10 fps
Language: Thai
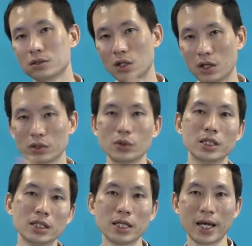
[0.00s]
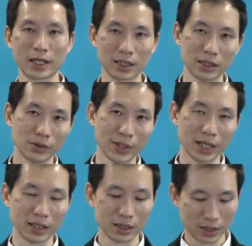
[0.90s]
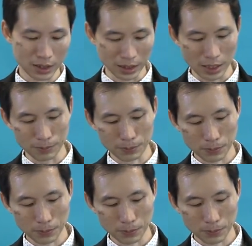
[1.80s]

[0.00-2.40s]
2 ตัวนี้ห่างกันเท่าไหร่นะครับ